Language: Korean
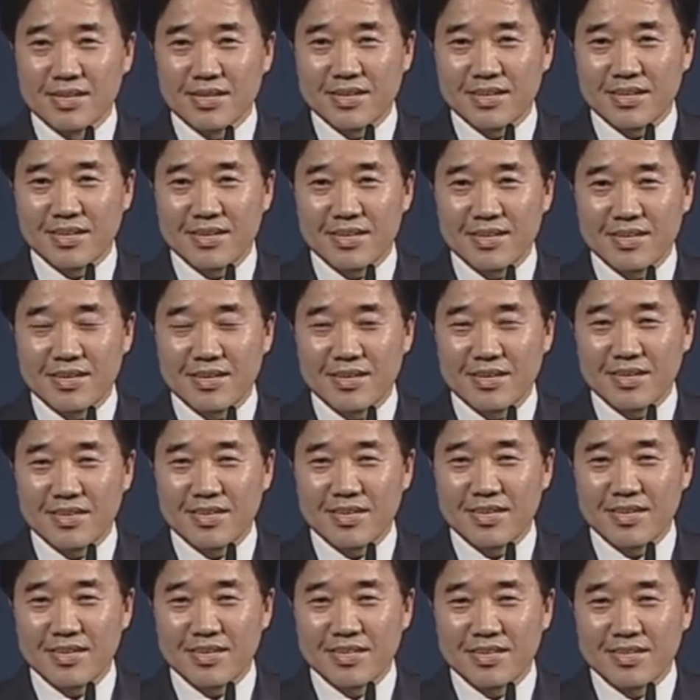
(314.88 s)
아,
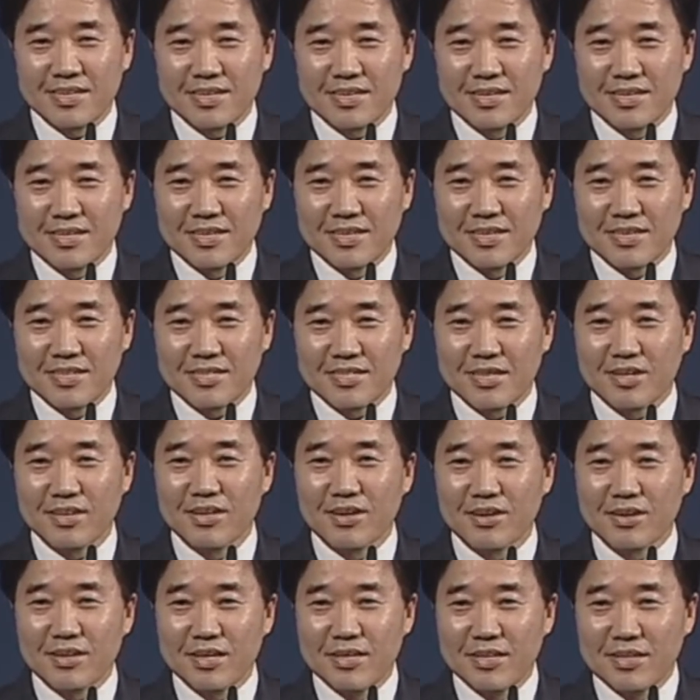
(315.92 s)
저희
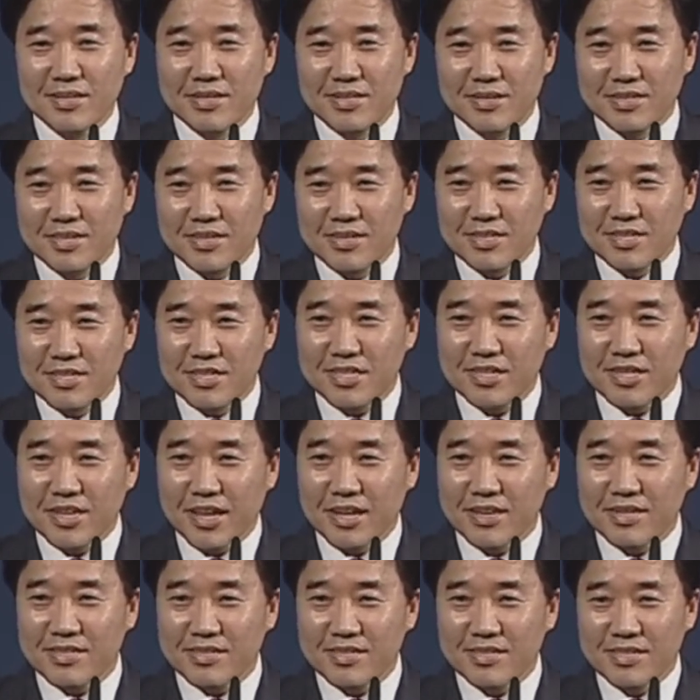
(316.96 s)
어린 그런
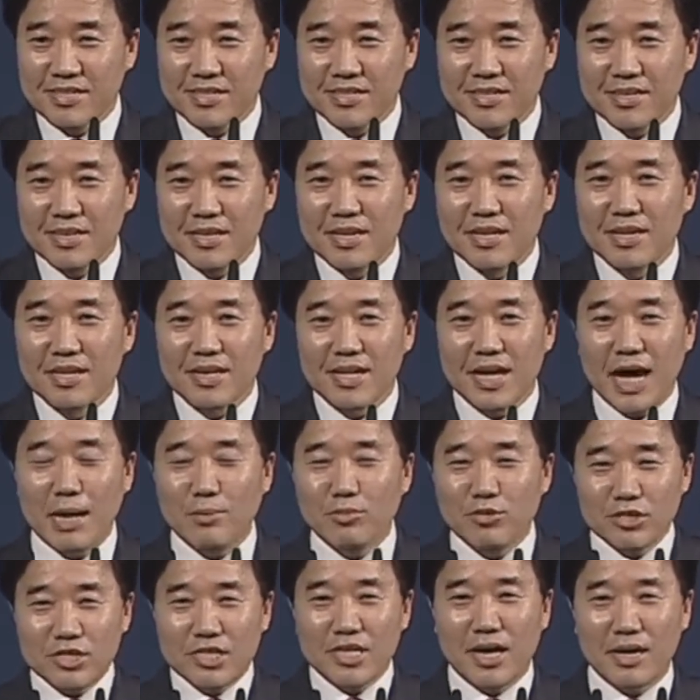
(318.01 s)
시절에는
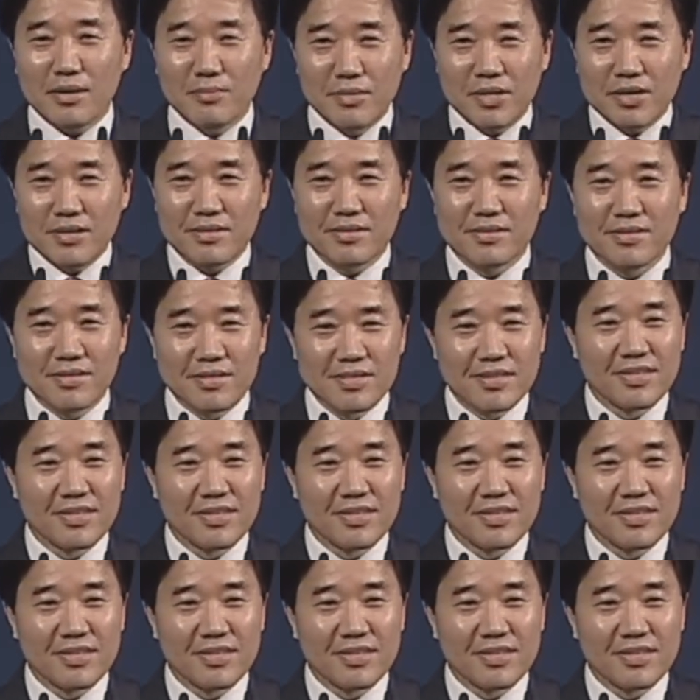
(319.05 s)
까부리지 않으면